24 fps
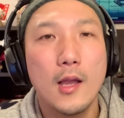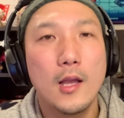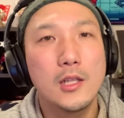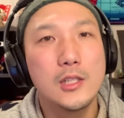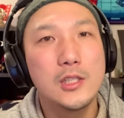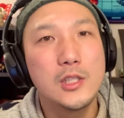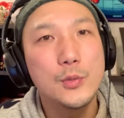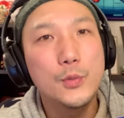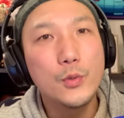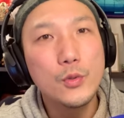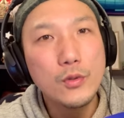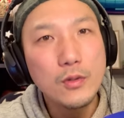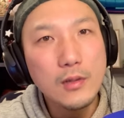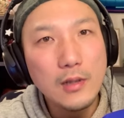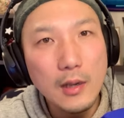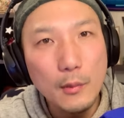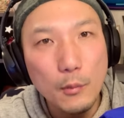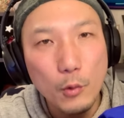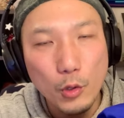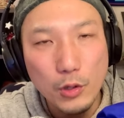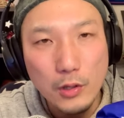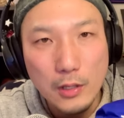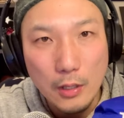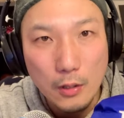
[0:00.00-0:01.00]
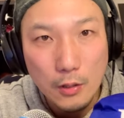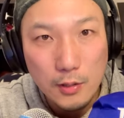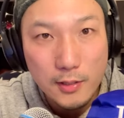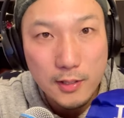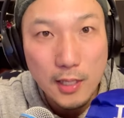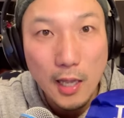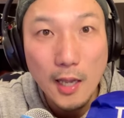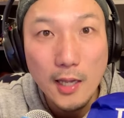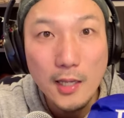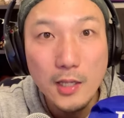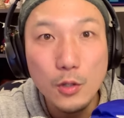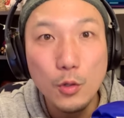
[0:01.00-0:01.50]
自分が持ってる
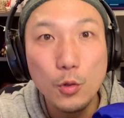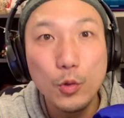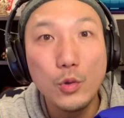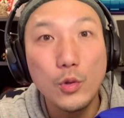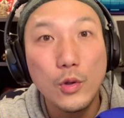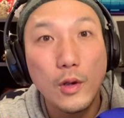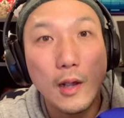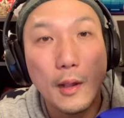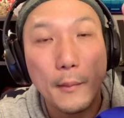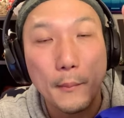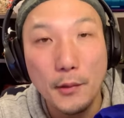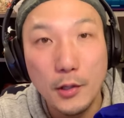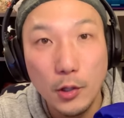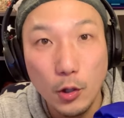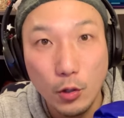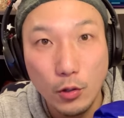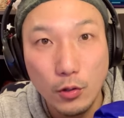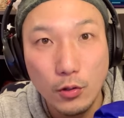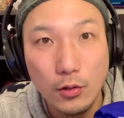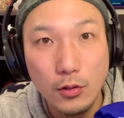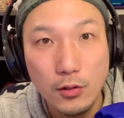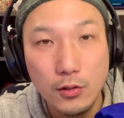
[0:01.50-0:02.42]
才能とか魅力